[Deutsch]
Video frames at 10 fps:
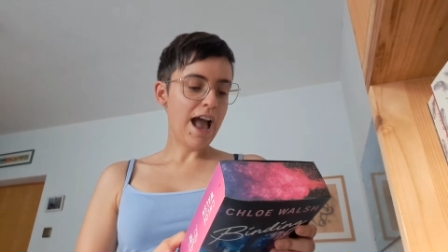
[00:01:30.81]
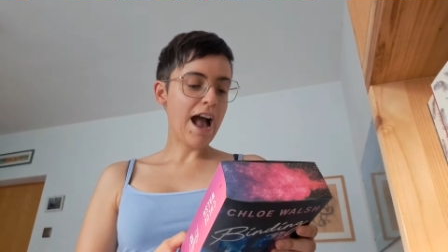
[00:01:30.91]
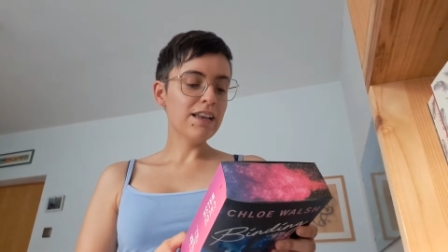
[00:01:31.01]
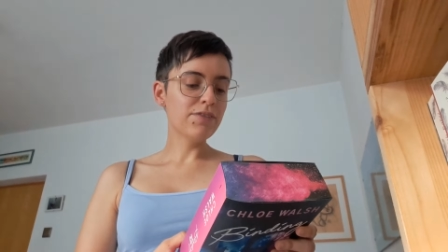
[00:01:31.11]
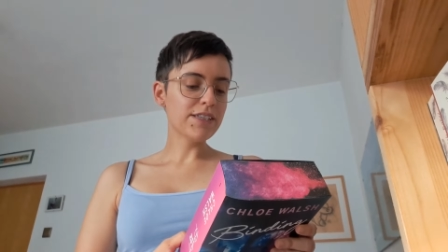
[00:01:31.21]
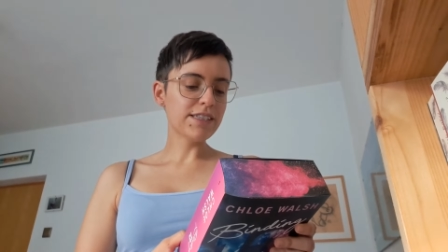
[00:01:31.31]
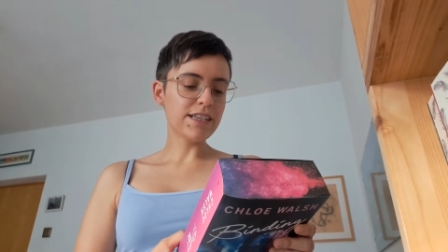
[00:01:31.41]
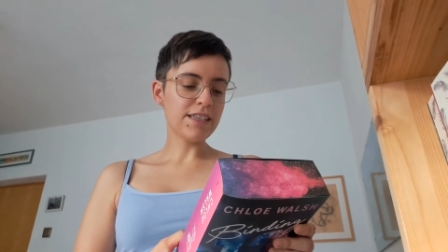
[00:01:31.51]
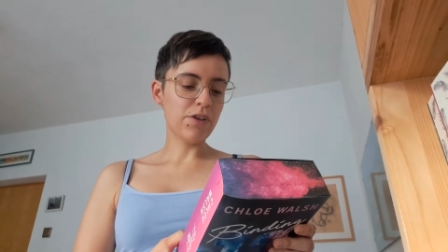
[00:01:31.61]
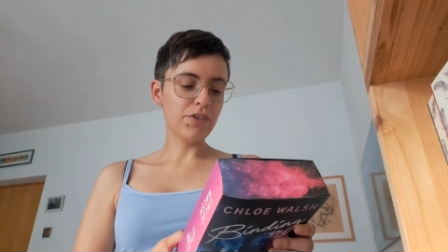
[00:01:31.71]
Alle wissen,
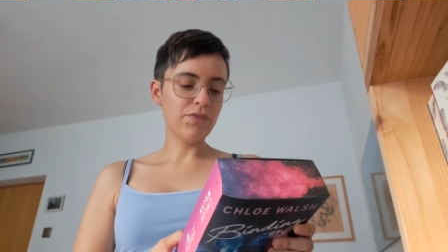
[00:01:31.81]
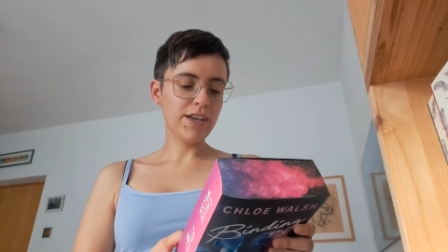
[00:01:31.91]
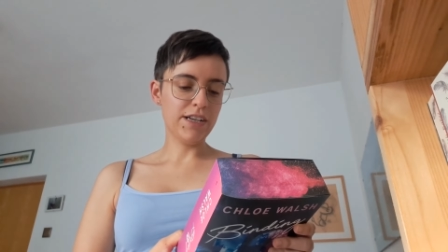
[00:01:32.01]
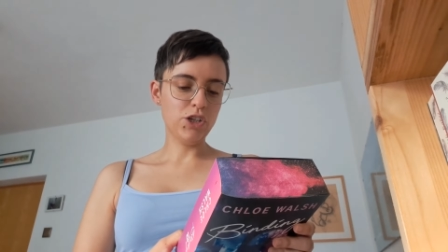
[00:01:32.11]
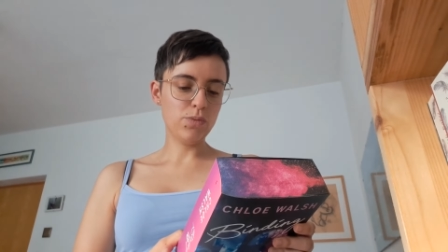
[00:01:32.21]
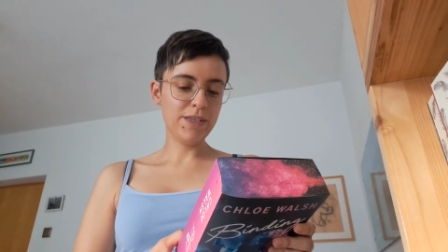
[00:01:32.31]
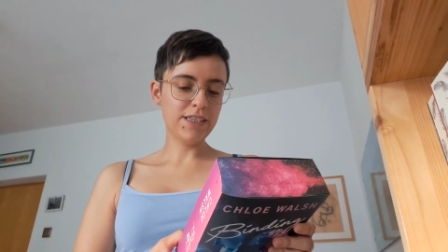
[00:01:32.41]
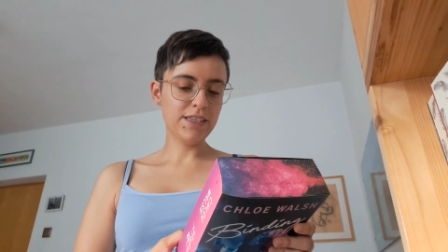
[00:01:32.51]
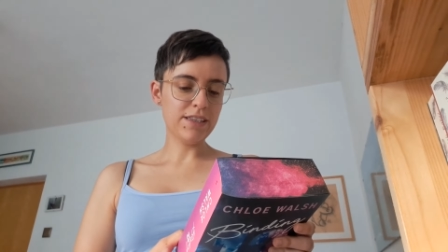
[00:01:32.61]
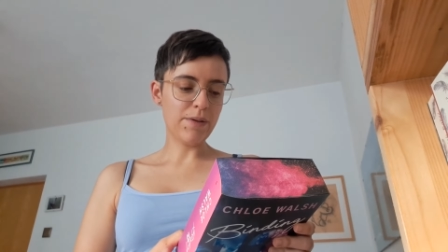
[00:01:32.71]
dass er auf dem Weg an die
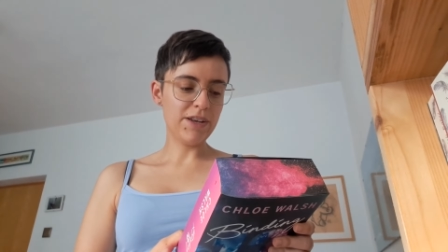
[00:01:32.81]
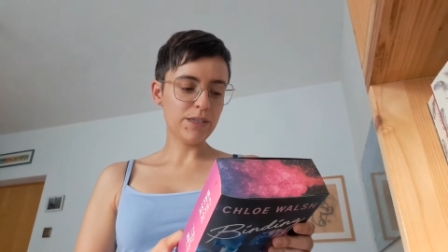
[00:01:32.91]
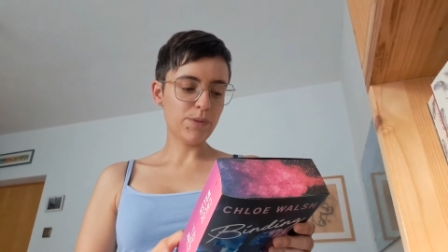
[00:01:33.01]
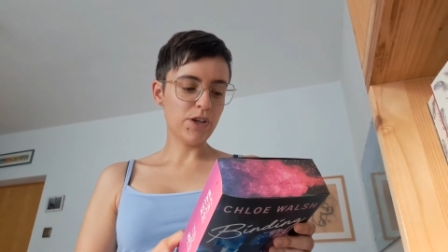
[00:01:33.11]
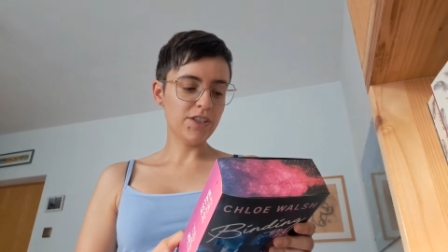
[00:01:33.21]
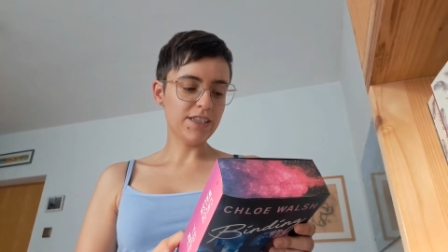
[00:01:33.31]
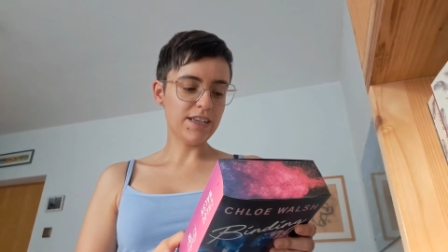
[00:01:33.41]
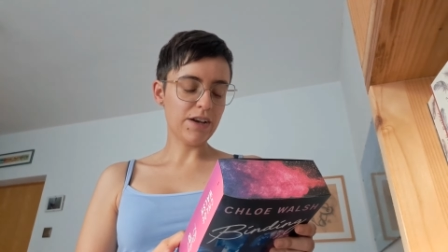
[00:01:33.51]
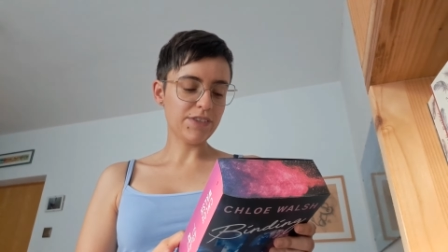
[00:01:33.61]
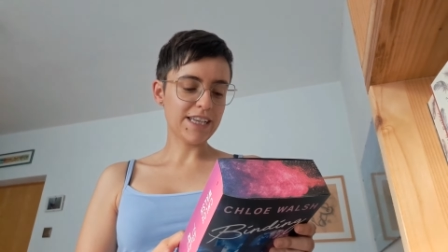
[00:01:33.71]
Spitze ist, aber das bedeutet, er
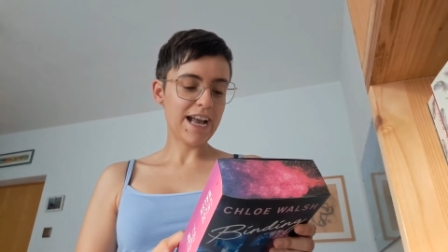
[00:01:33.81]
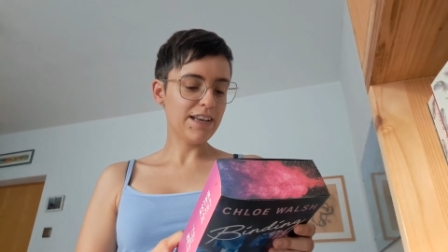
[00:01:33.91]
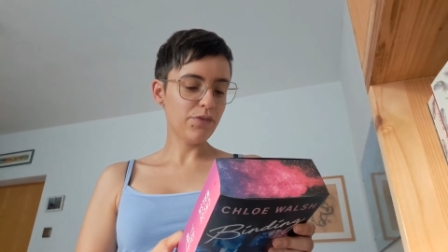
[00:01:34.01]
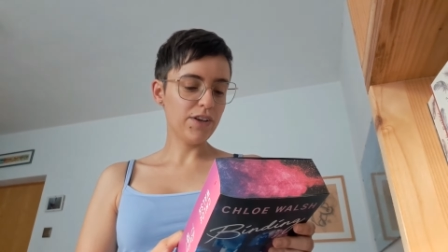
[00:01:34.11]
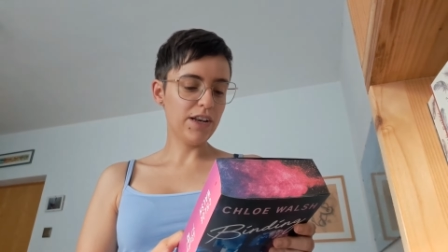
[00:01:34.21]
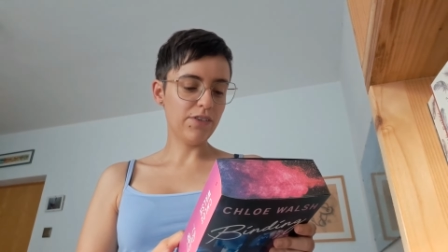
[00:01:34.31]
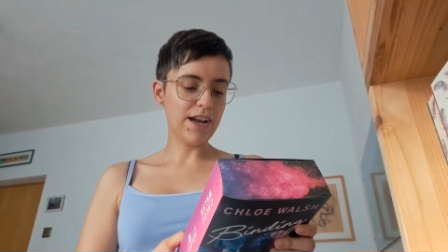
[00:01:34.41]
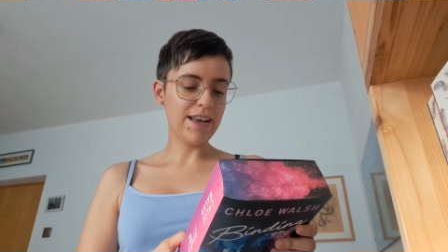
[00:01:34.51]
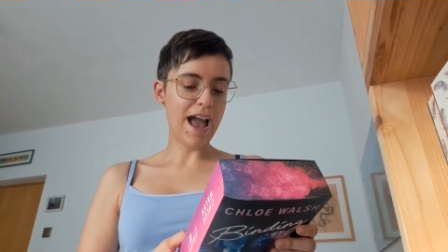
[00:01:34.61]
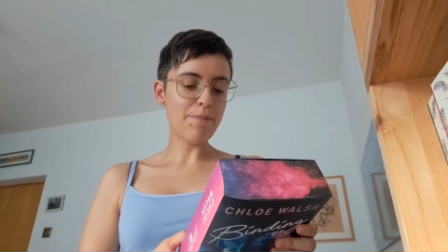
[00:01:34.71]
darf sich keine Fehler und
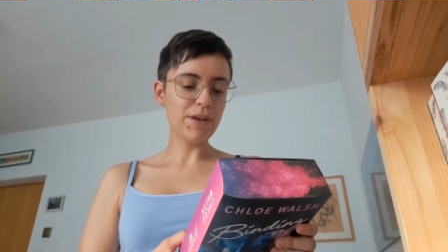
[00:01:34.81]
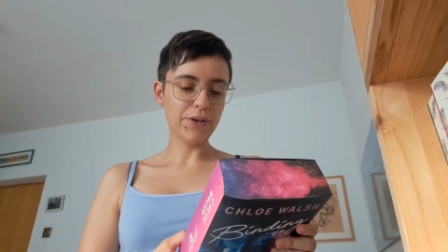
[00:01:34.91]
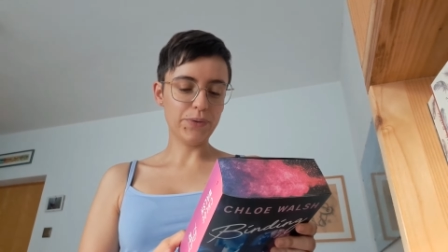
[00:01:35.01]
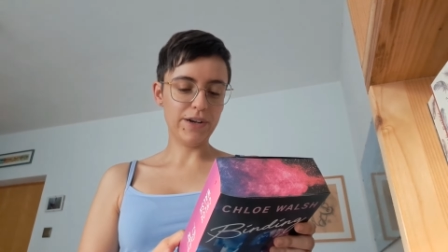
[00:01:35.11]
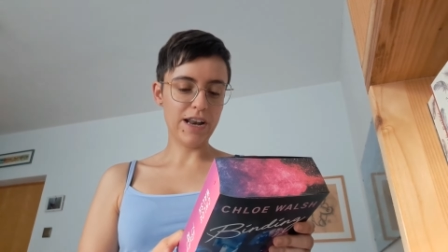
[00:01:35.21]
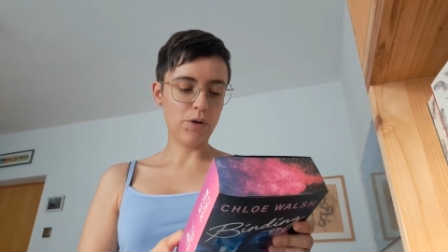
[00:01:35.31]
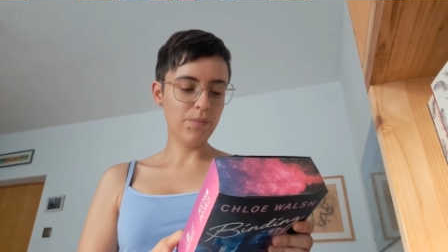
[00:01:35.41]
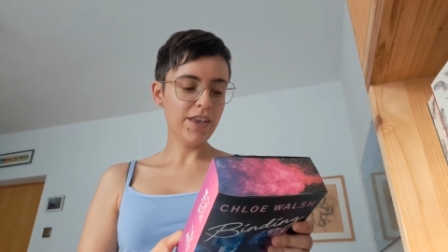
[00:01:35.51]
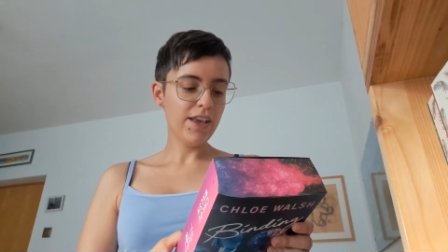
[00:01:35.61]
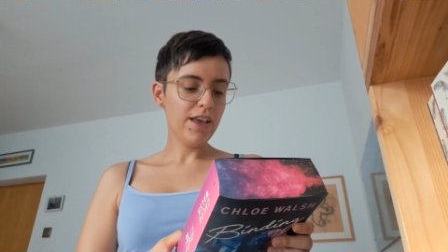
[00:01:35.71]
keine Ablenkung
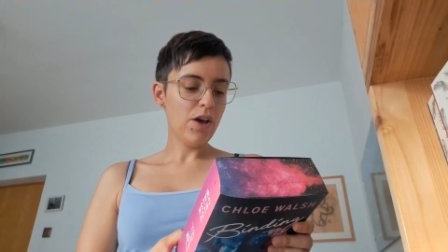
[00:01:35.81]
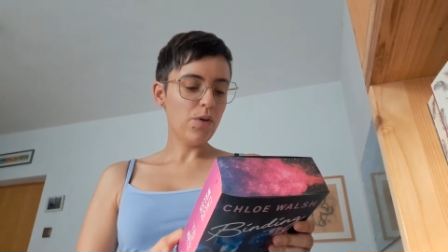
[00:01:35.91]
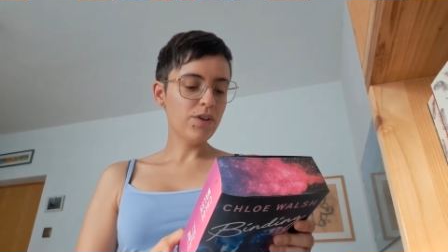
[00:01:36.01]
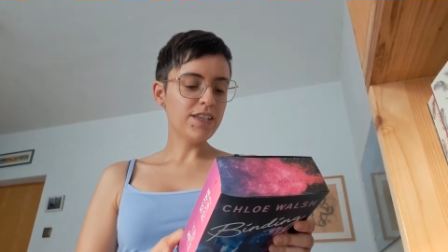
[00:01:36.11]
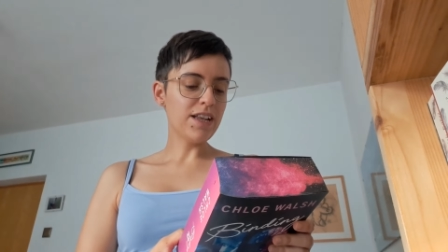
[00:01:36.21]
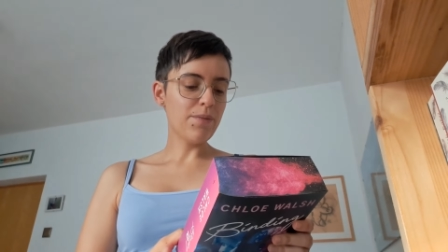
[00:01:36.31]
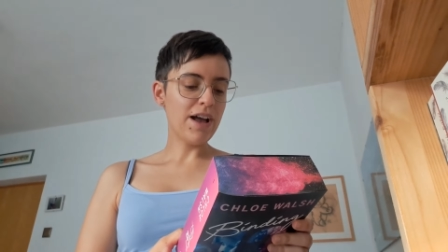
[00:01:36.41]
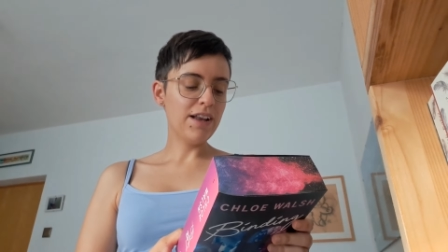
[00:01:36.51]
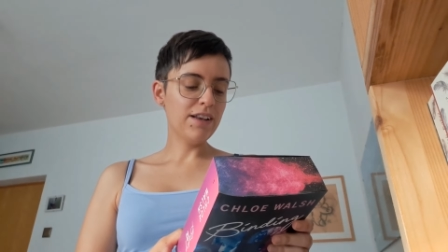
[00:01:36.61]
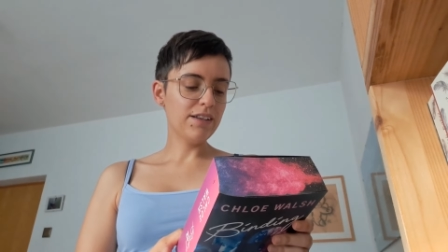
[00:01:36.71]
erlauben. Und nicht
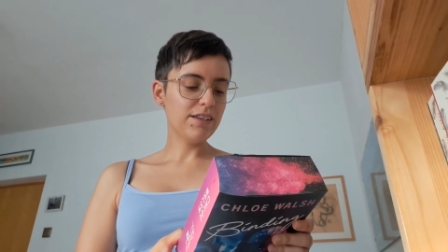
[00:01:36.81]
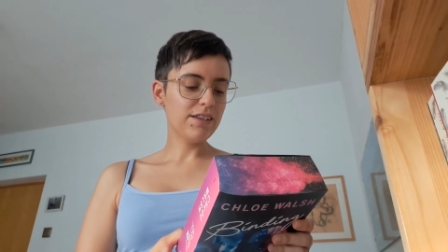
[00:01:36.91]
einmal